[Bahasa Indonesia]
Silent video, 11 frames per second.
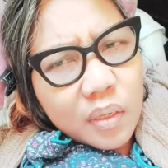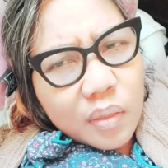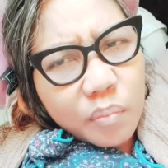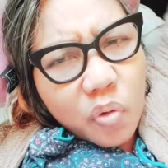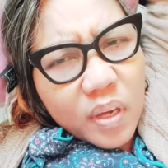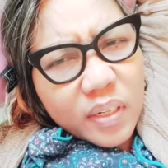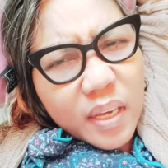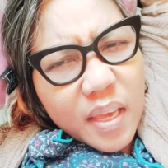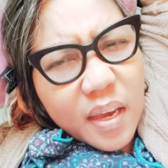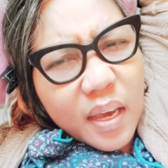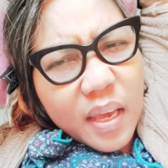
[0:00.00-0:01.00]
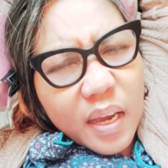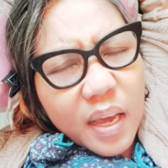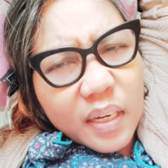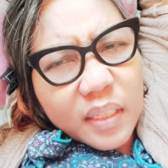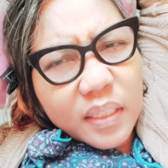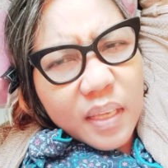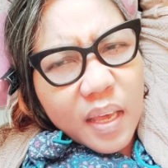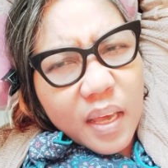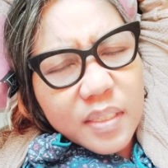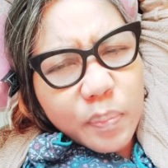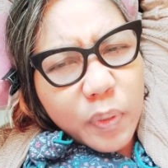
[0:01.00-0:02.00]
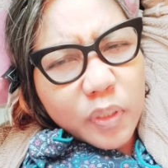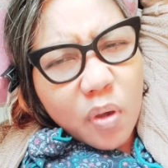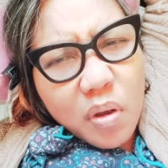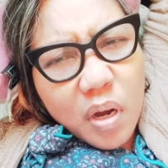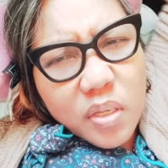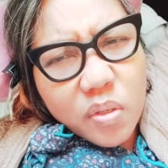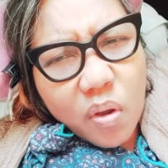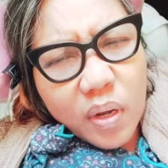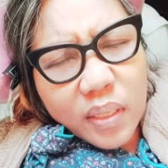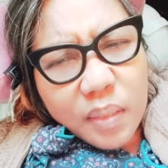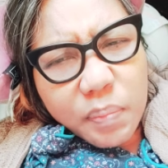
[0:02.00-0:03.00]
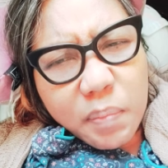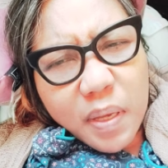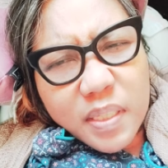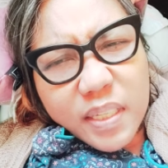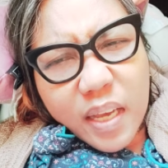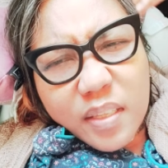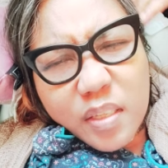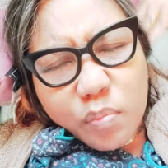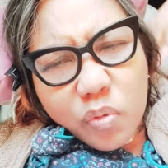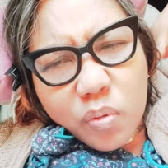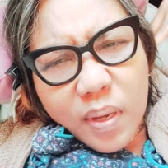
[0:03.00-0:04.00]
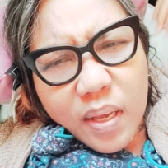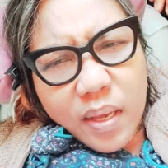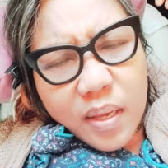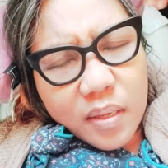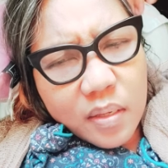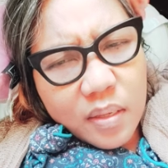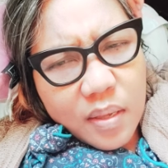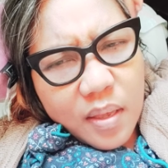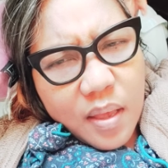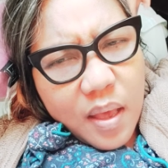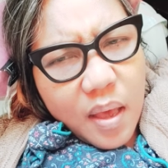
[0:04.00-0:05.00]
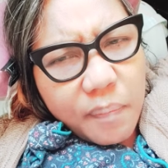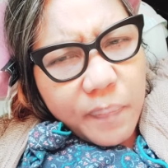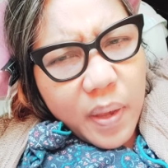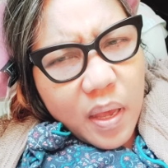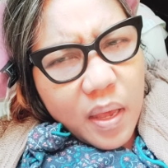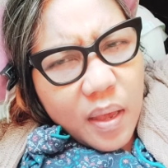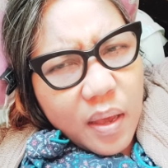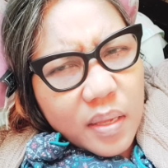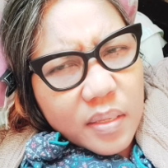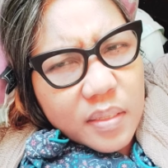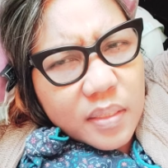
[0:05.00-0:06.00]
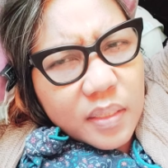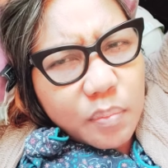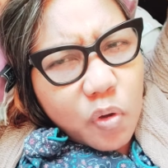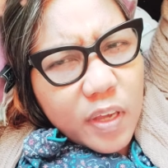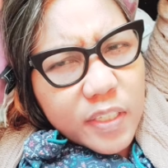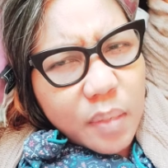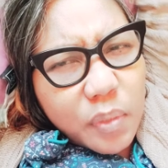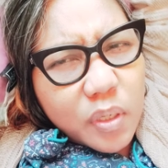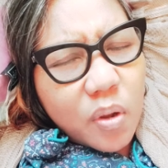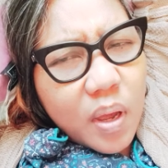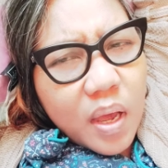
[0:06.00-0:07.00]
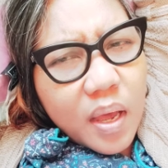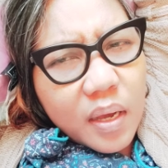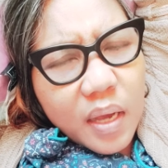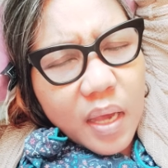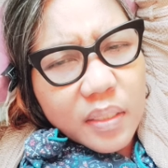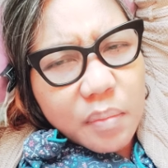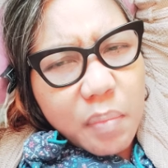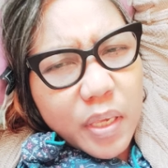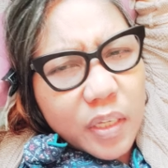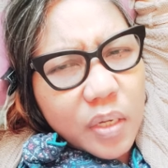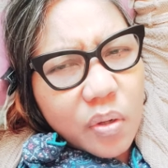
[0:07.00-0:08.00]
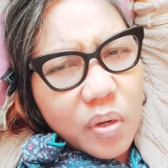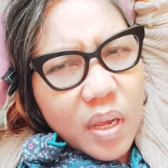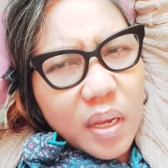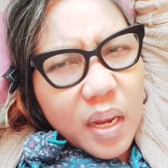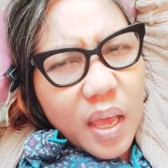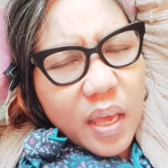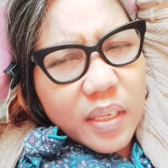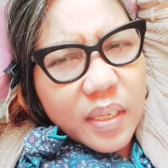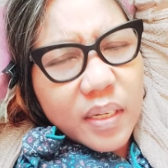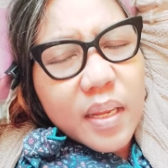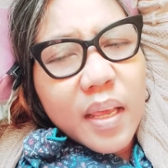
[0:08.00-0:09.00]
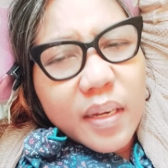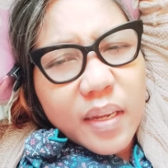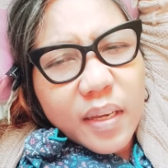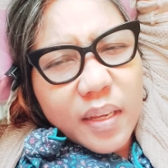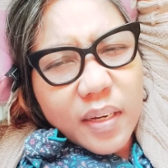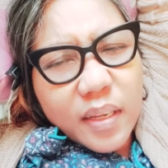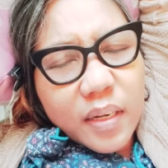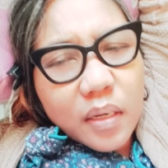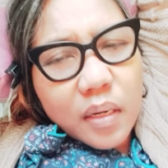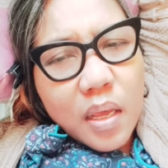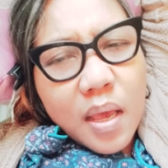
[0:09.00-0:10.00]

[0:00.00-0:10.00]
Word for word: Bukan kayak kayak kalian seperti orang soleh tapi bajingan semua. Apaan sih bukannya mendoakan kebaikan orang lain? Dengerin.